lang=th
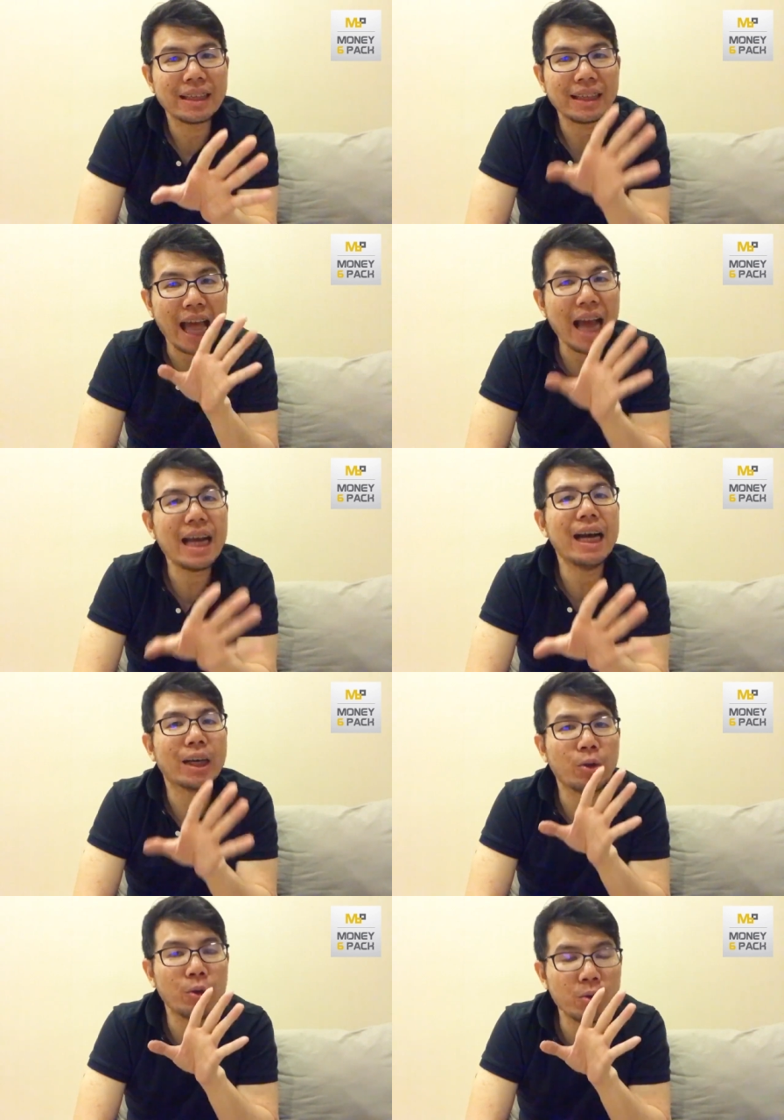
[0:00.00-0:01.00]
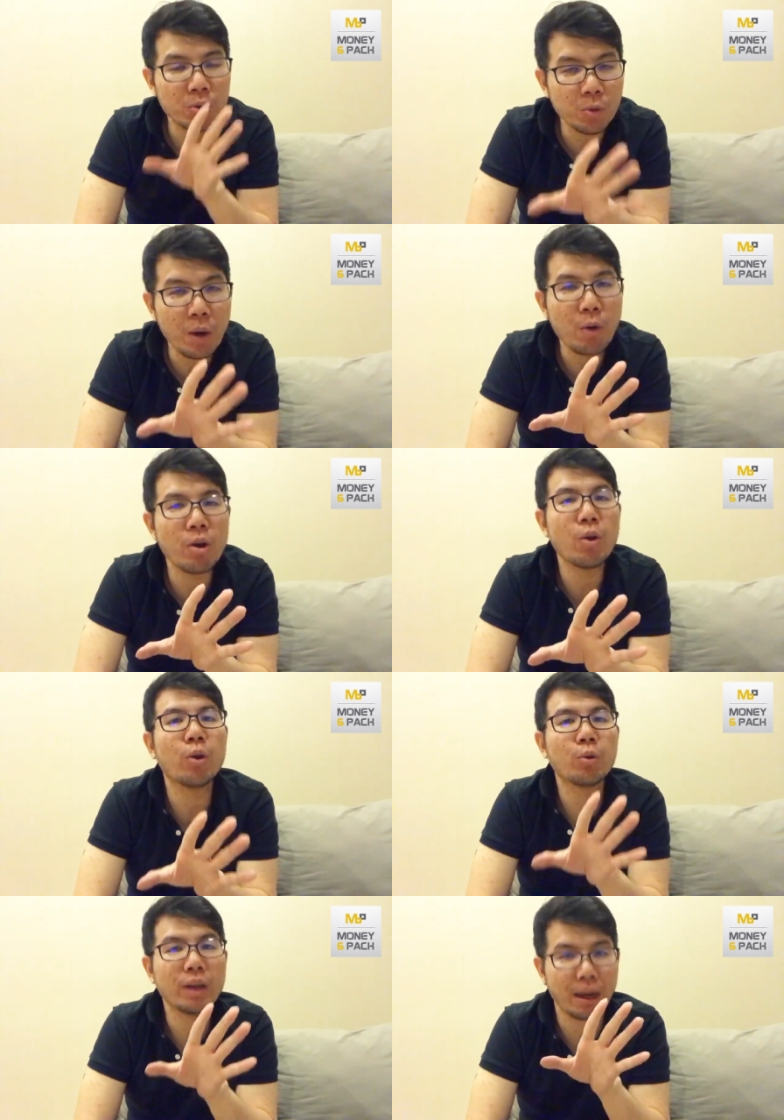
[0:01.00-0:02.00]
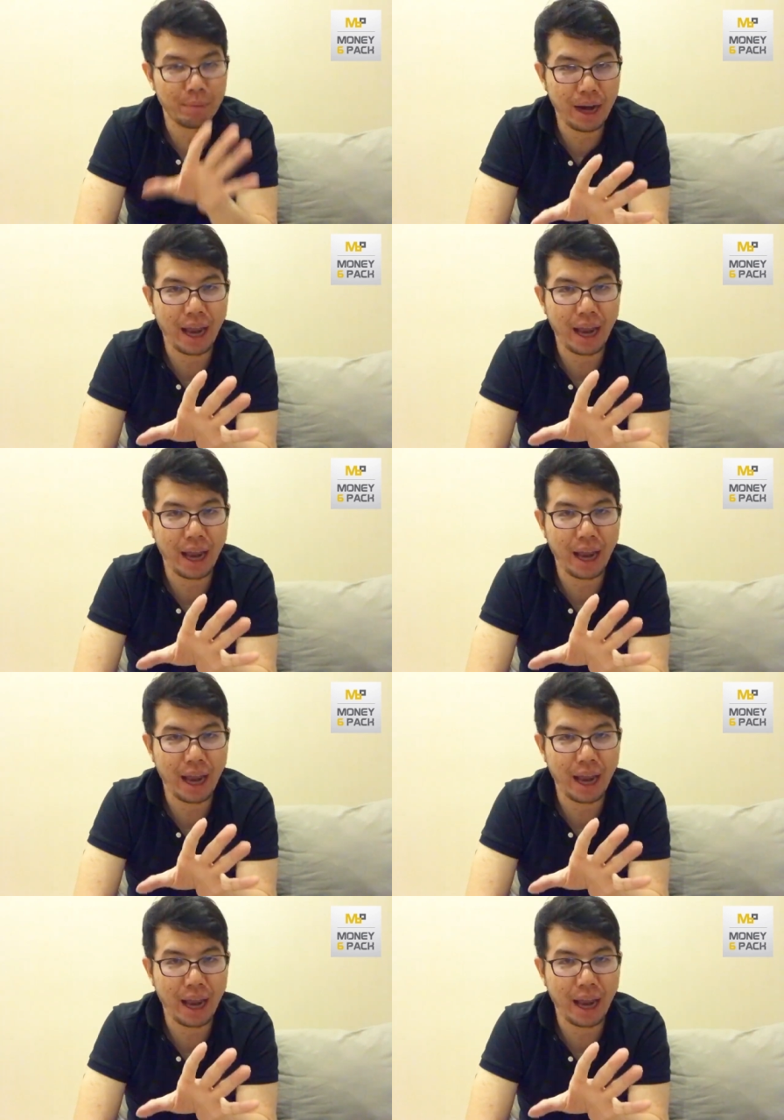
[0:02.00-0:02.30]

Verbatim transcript: ถ้าเกิดคุณรู้ว่าคุณลงทุนกับอะไร